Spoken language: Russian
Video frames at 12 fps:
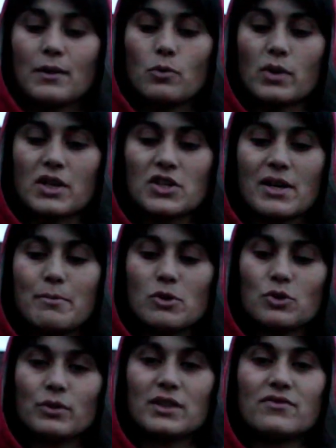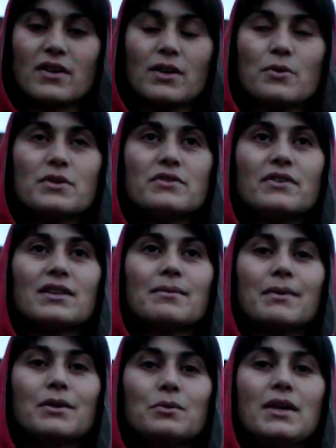Урожай больше у нас в огороде в
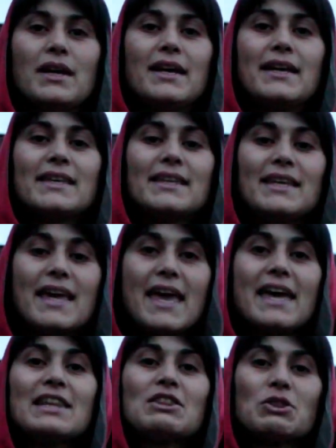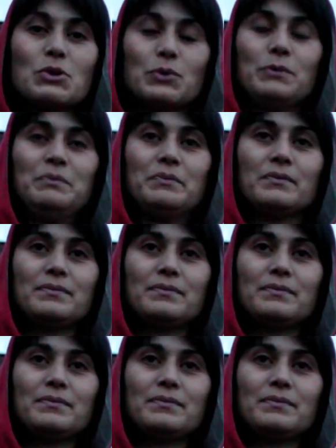этом году нету.